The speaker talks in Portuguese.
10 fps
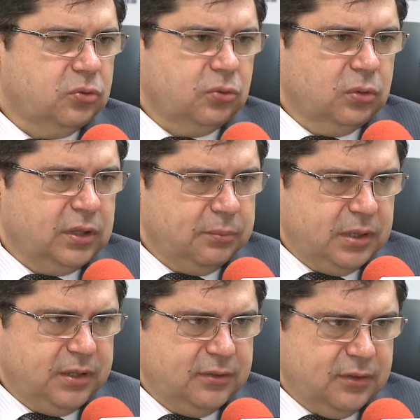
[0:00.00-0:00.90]
os
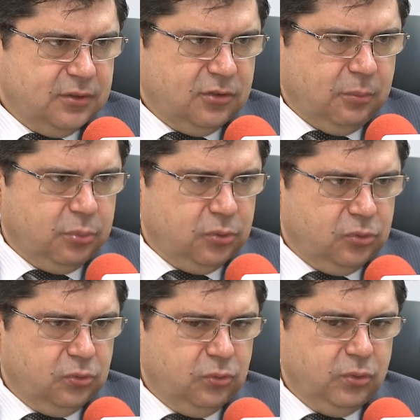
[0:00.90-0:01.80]
contabilistas já
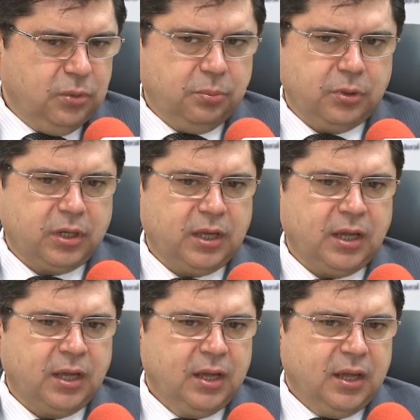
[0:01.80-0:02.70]
possuem,
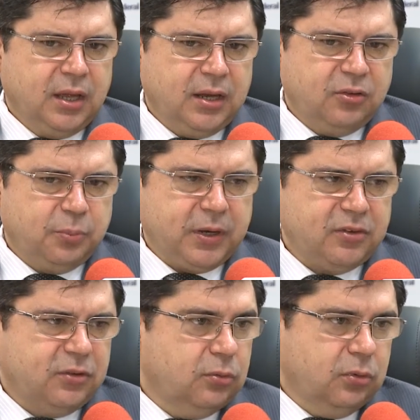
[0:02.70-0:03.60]
porque eles
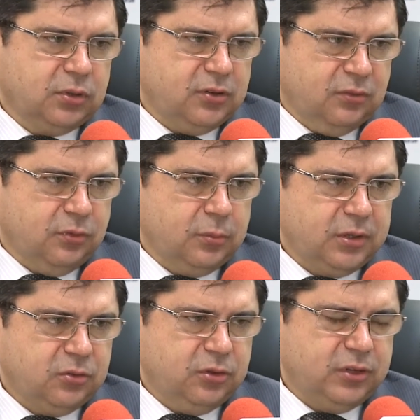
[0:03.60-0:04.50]
prestam outras
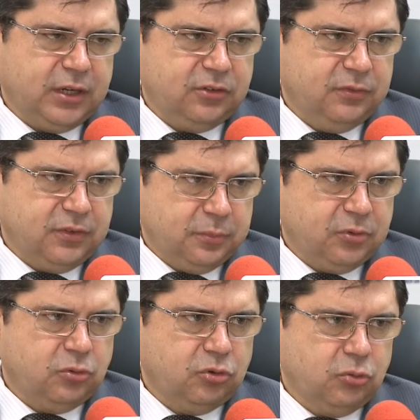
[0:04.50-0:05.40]
informações relativas a
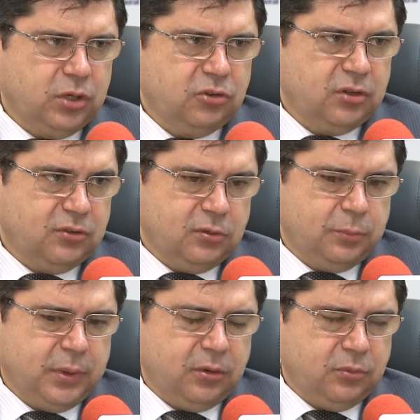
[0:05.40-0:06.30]
pessoas jurídicas
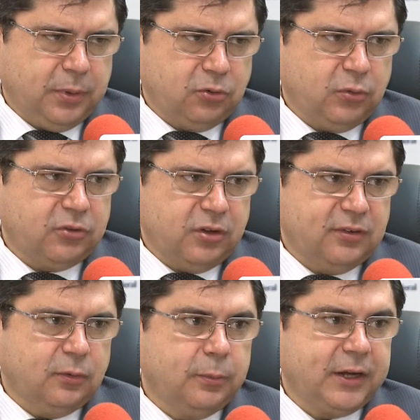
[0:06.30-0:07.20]
pelos, para os quais já
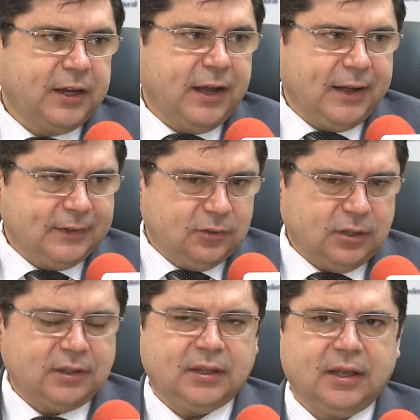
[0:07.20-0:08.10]
são obrigados
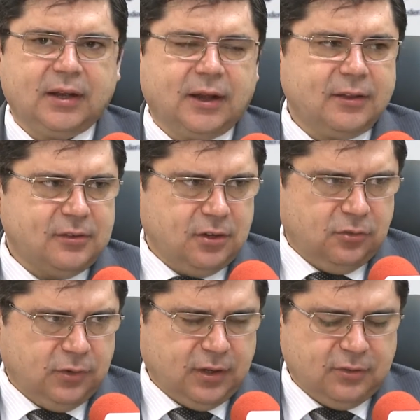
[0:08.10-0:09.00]
a ter a
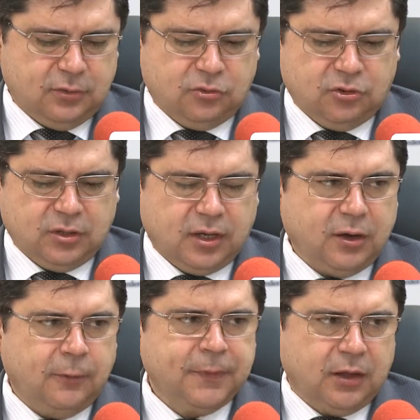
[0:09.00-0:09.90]
certificação
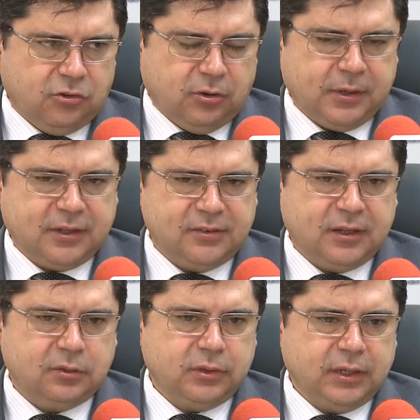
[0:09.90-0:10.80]
digital, a chamada
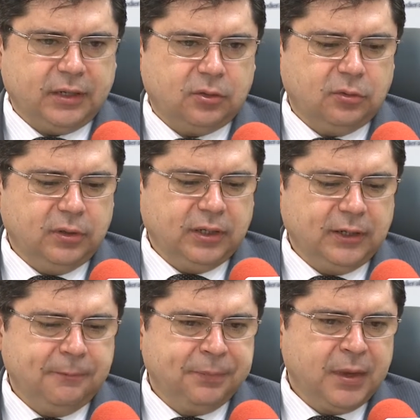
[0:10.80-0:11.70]
assinatura eletrônica,